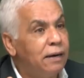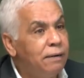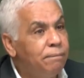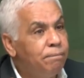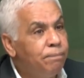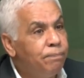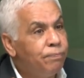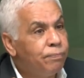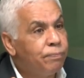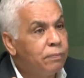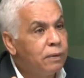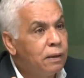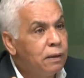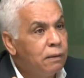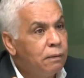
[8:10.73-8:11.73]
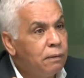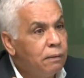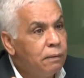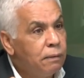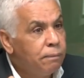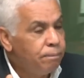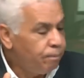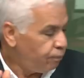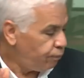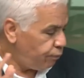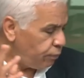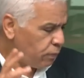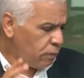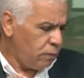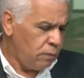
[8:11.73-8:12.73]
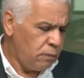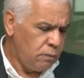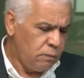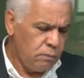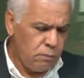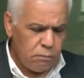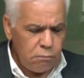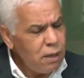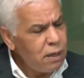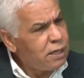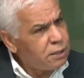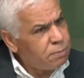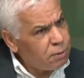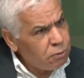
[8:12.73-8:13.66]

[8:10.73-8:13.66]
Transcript: ماكش باش تتوحشوا البرلمان ماكش مترشح باش مش فرح